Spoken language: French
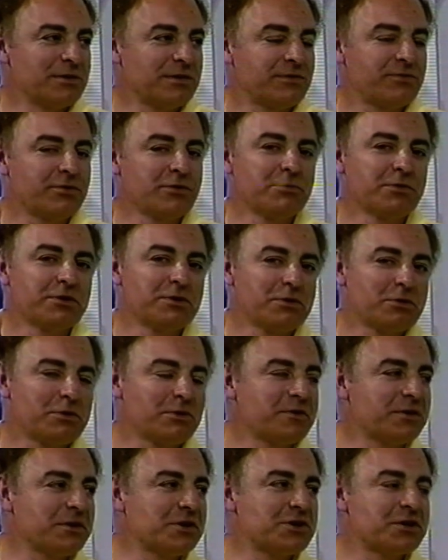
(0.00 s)
Il faut demander au
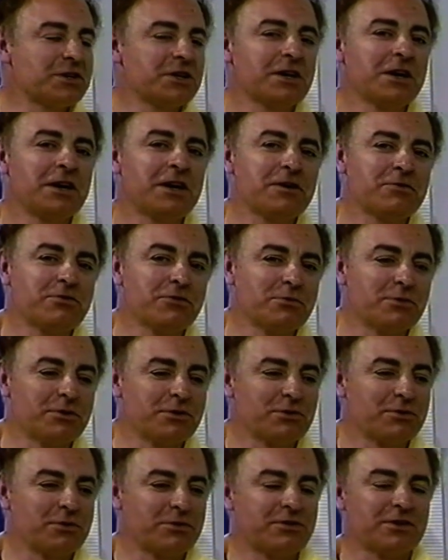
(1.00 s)
conseil général, il faut
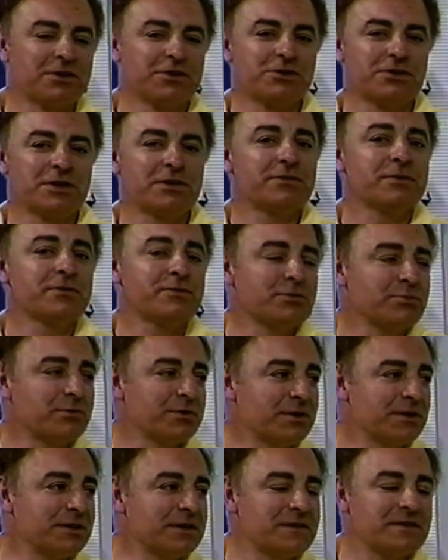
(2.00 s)
demander au conseil régional, il faut
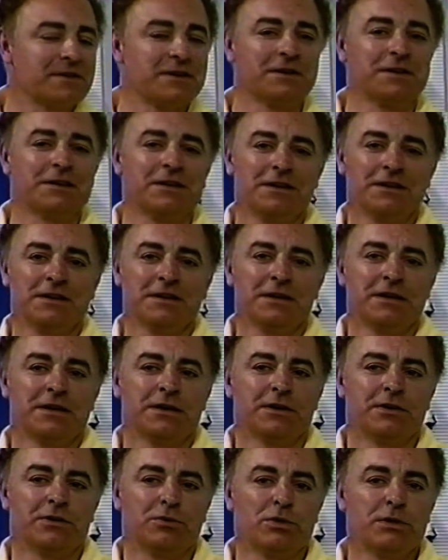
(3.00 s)
demander des aides. Un peu de sous.
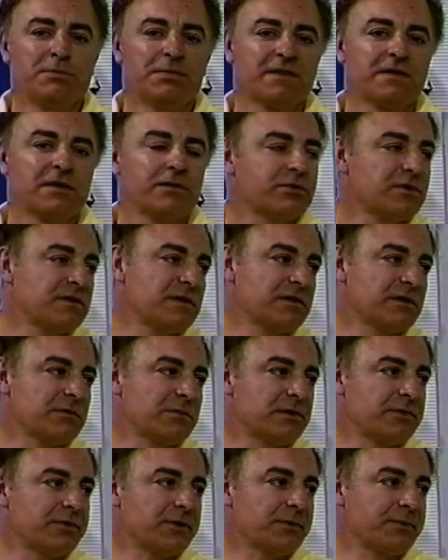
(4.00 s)
Euh, oui, parce qu'il faut 600
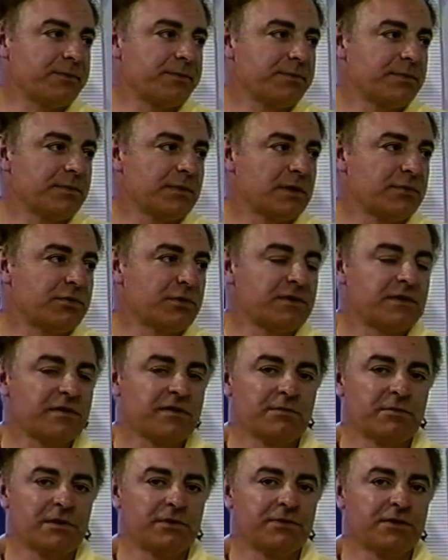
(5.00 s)
000 francs. D'accord. Il faut
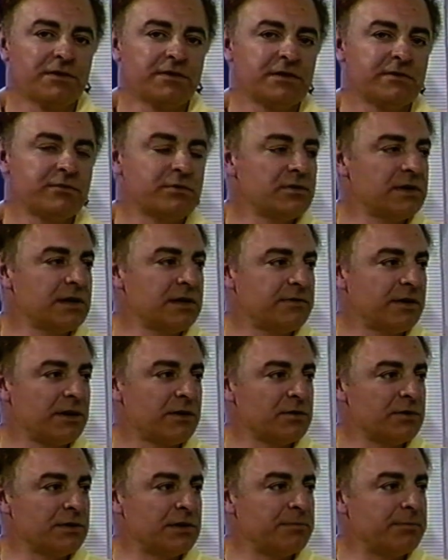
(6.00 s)
600 000 francs si vous voulez
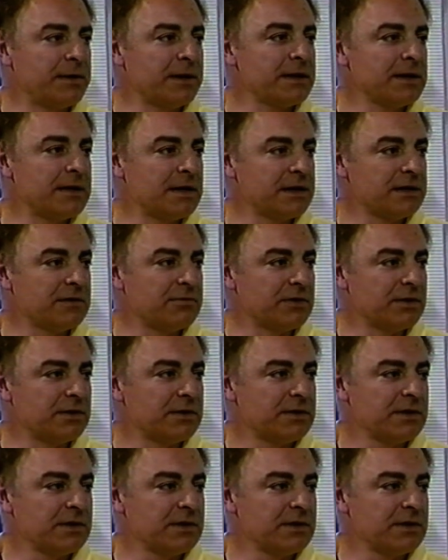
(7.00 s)
avoir le départ et l'arrivée.